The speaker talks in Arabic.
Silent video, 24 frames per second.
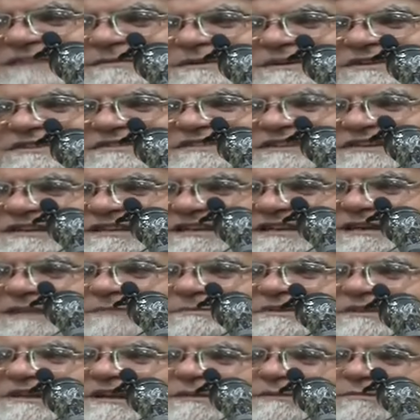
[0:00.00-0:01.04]

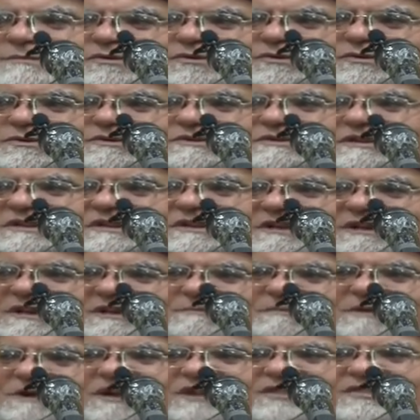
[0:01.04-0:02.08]
البرزخية من الموت إلى
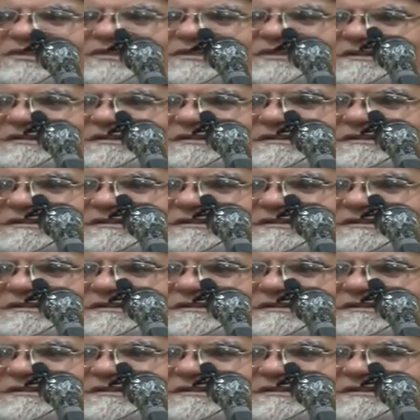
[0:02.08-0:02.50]
البعث